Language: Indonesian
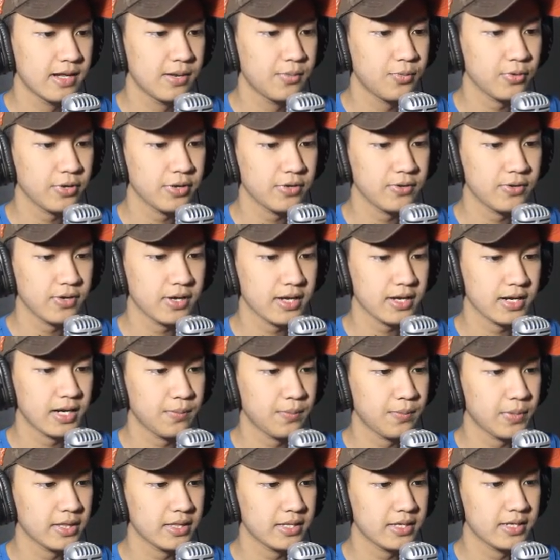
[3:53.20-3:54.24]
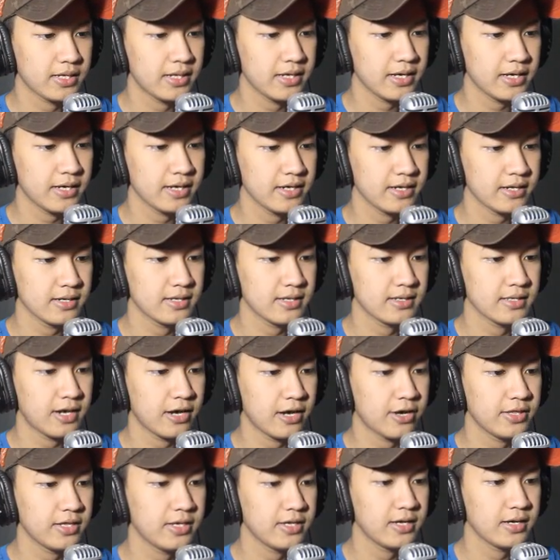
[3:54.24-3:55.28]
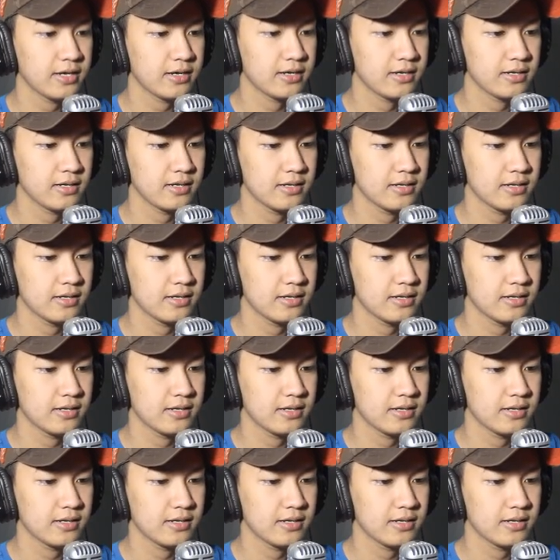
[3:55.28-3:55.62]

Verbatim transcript: dan mungkin gue akan dapat tiga ya ayo tiga